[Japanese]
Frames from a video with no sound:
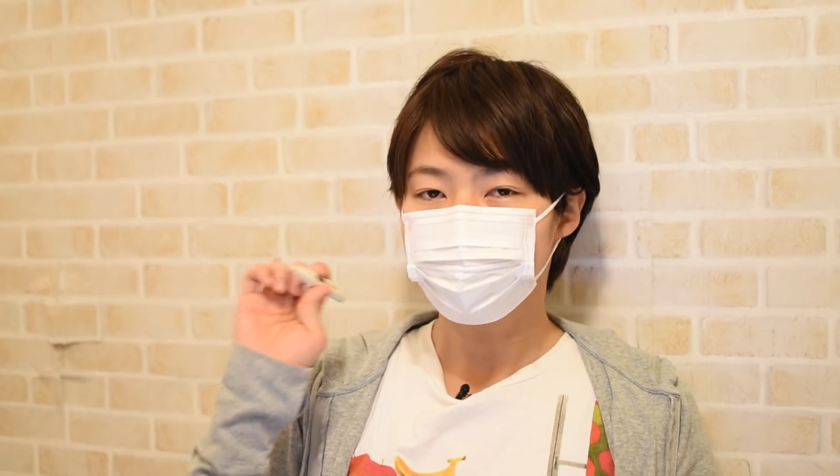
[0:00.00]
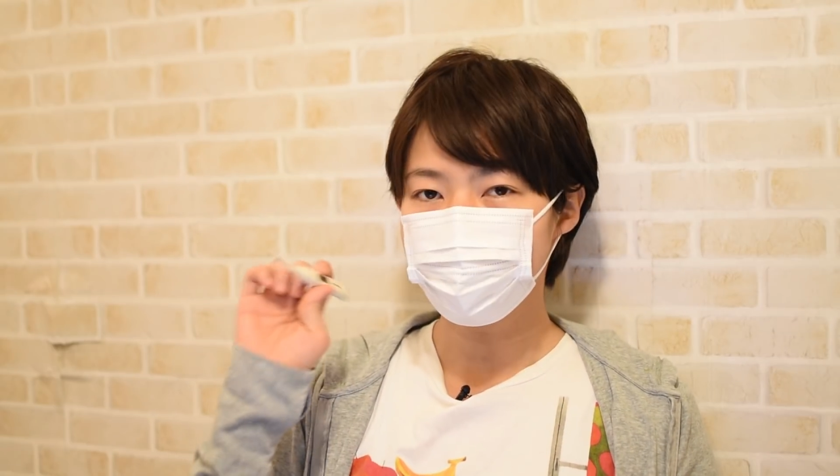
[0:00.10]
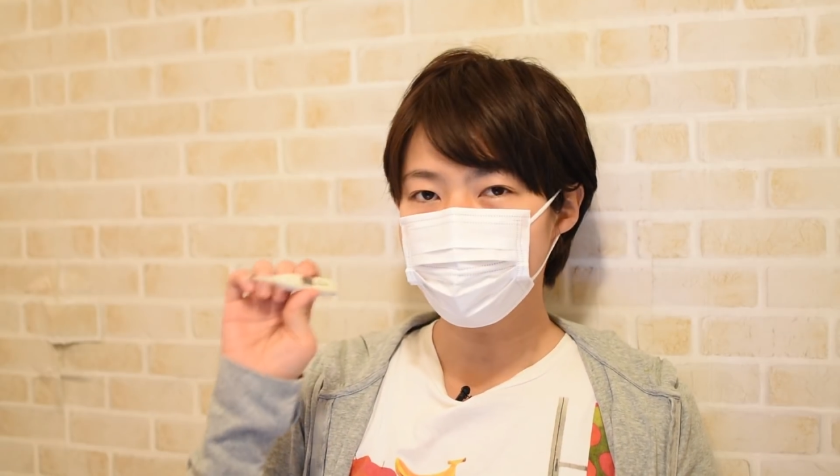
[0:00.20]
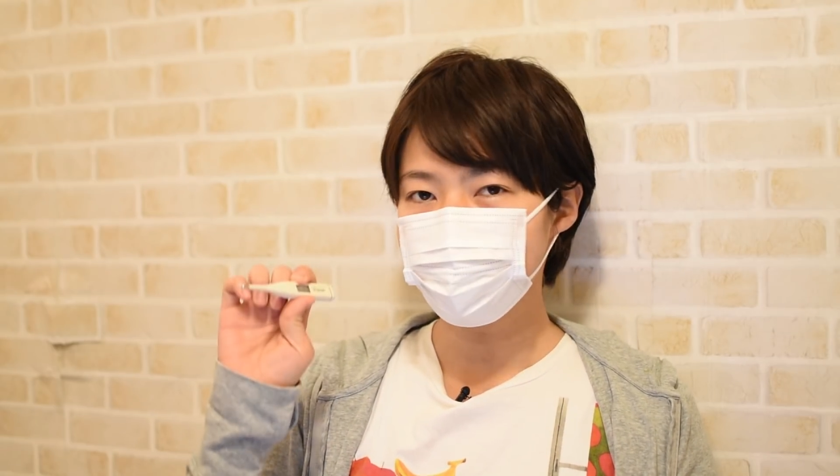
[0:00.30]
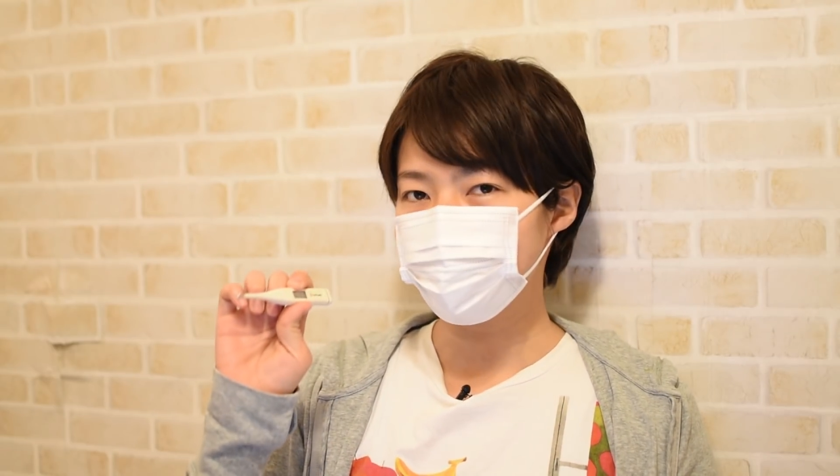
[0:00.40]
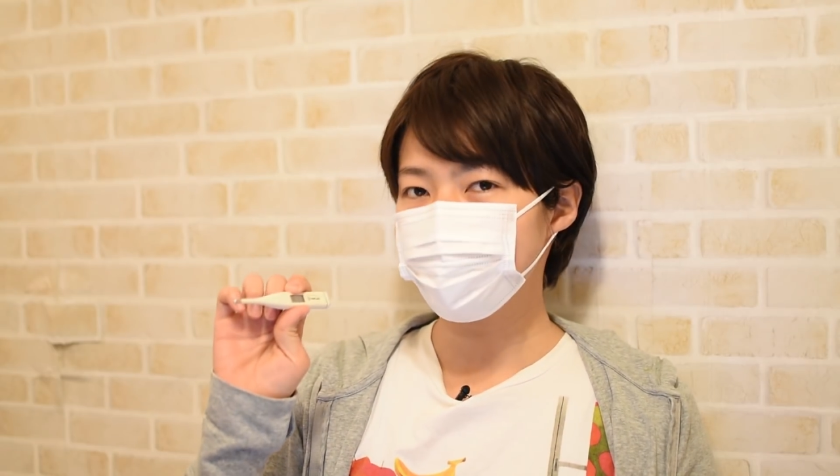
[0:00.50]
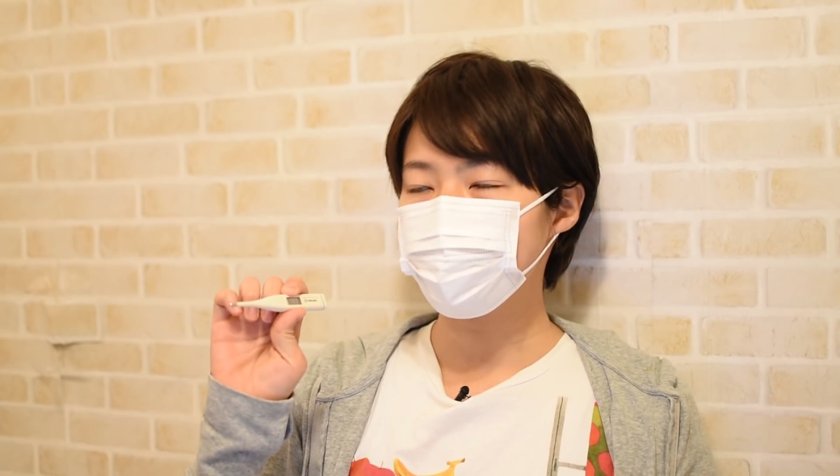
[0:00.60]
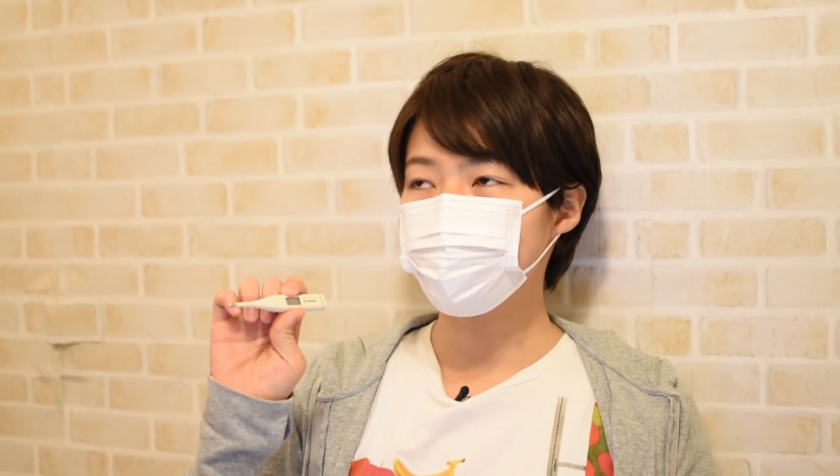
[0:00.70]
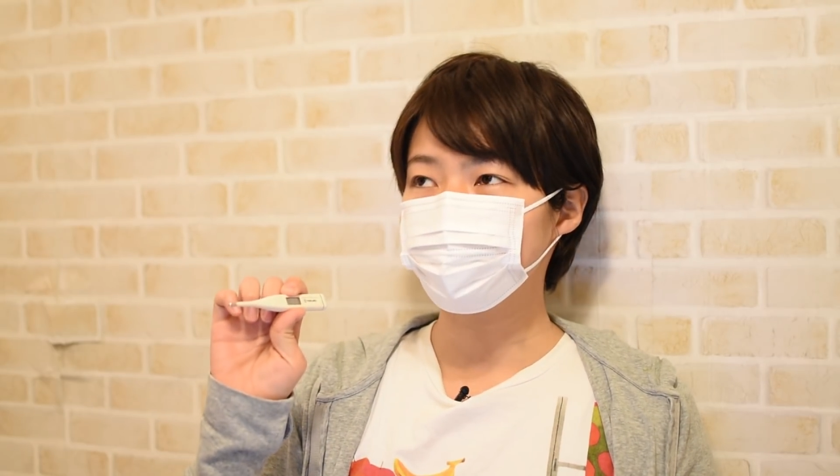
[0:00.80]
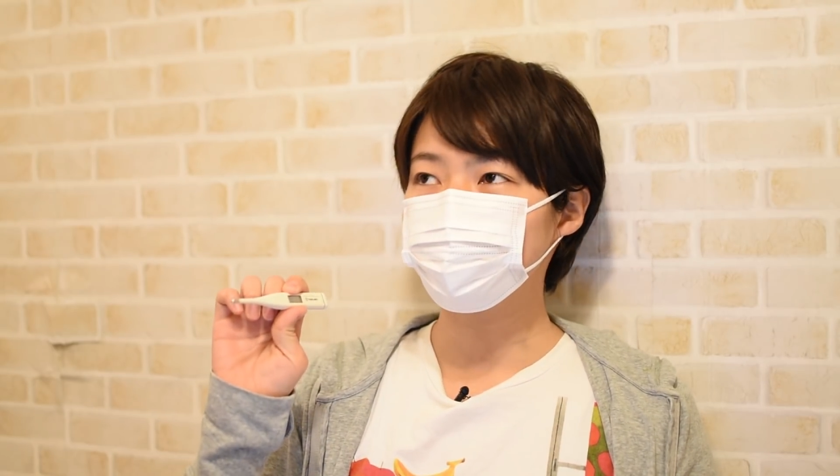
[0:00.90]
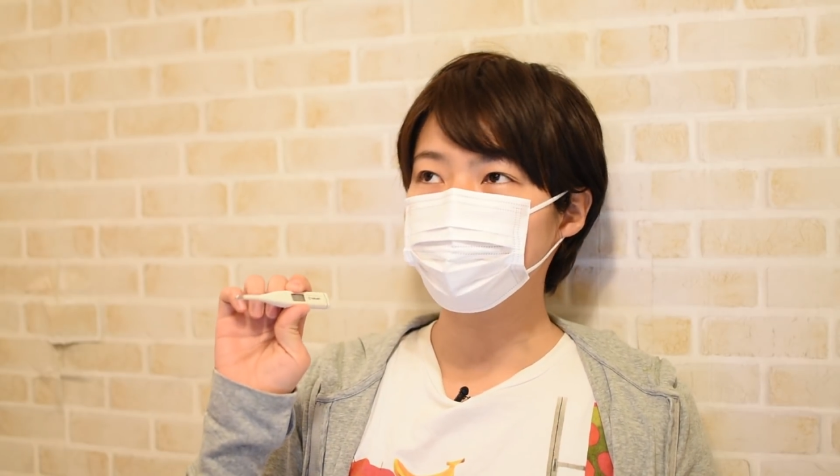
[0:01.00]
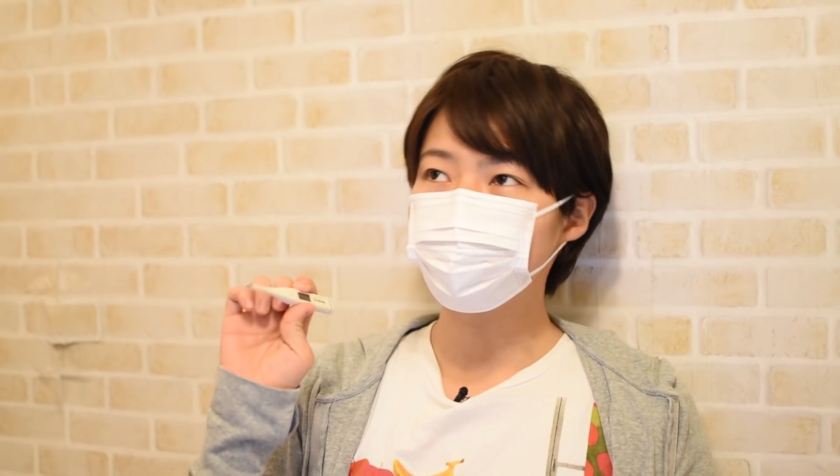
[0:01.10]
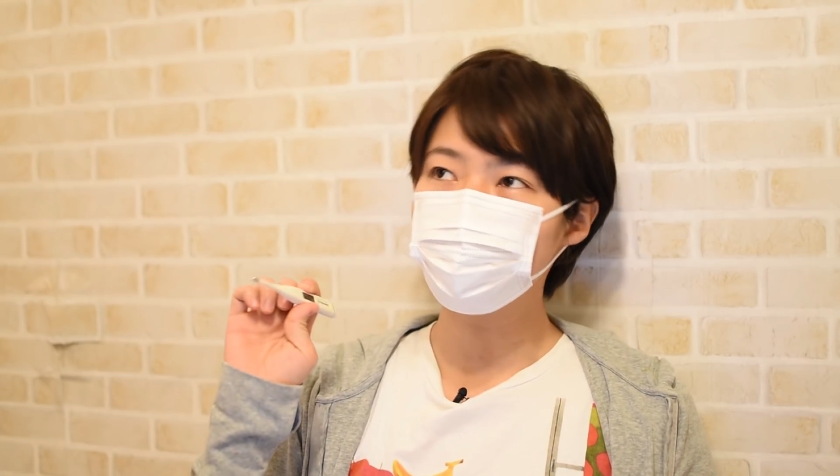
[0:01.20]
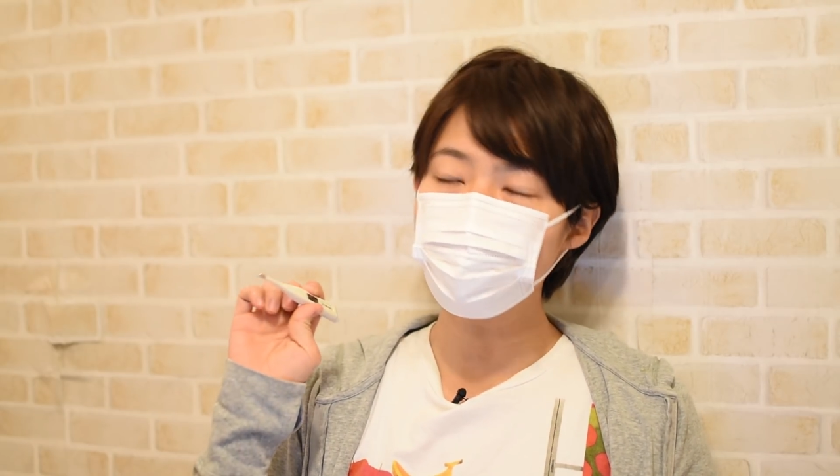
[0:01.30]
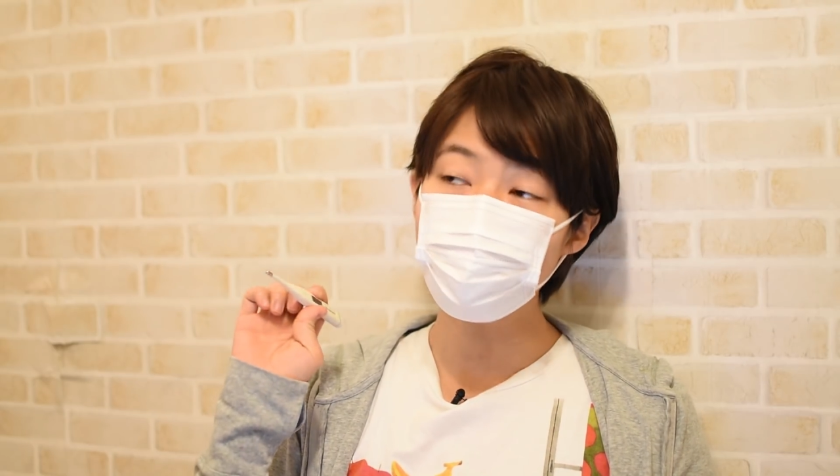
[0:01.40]
で、えっ、ー、と、
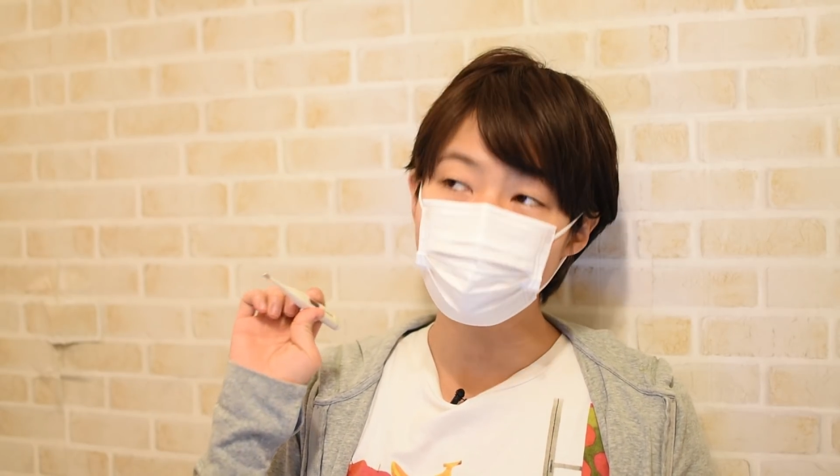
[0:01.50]
今日